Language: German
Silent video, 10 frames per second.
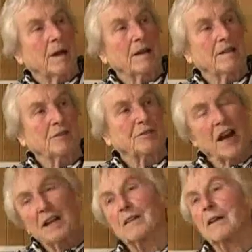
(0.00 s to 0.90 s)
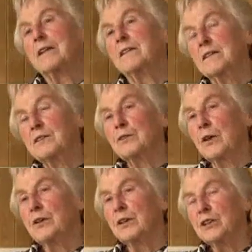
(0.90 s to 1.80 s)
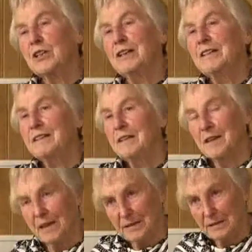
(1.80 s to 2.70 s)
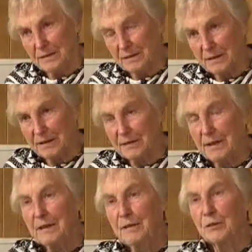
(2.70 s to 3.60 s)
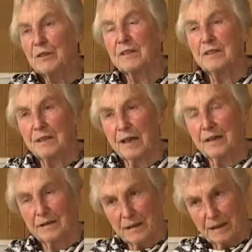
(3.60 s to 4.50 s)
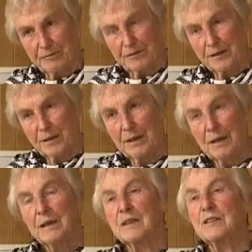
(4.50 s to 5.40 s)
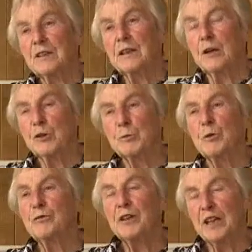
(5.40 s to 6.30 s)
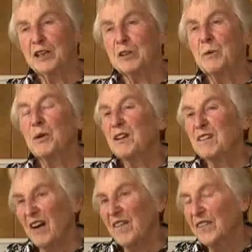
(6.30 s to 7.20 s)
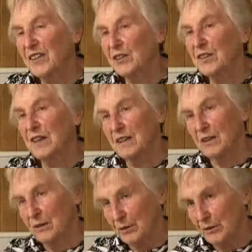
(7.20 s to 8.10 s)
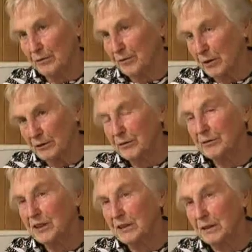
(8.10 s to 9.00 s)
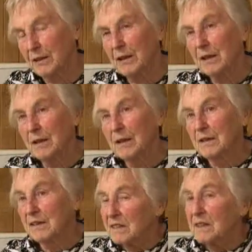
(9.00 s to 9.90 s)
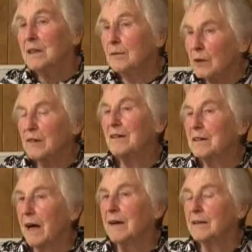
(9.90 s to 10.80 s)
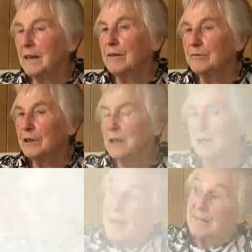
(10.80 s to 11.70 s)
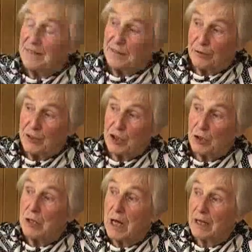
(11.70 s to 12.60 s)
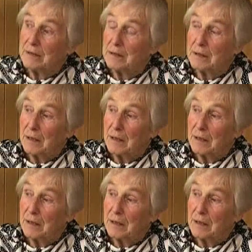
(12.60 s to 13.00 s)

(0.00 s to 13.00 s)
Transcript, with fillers: ans Vaterland, ans Teure, schließ dich an. Das sind die Wurzeln deiner Kraft. Das ist ein Ausspruch von Ernst Moritz Arndt, ist ein Zeitgenosse, ein Freund von Fichte. Das sind die Wurzeln deiner Kraft. Die Sophie Scholl hat